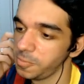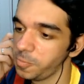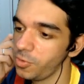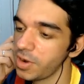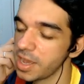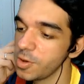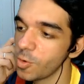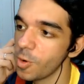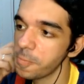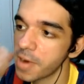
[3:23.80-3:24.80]
Porque aí eu
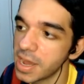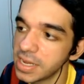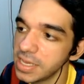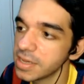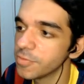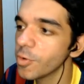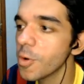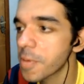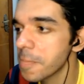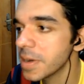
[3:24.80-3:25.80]
compraria... Eu vou
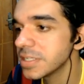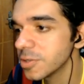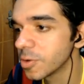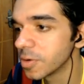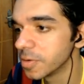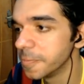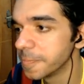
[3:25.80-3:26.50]
comprar passe longo.